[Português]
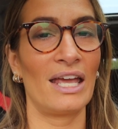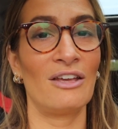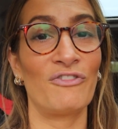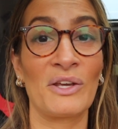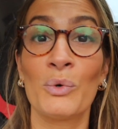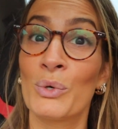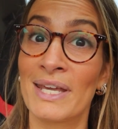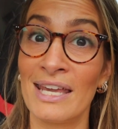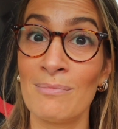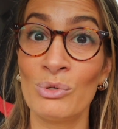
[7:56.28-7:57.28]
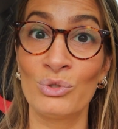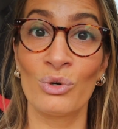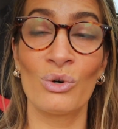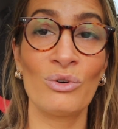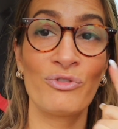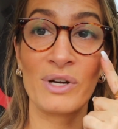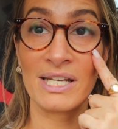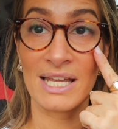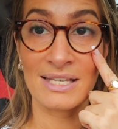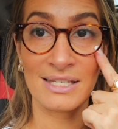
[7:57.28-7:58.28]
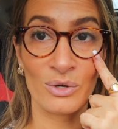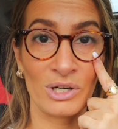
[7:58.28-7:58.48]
Enfim, o que mudou foi nesse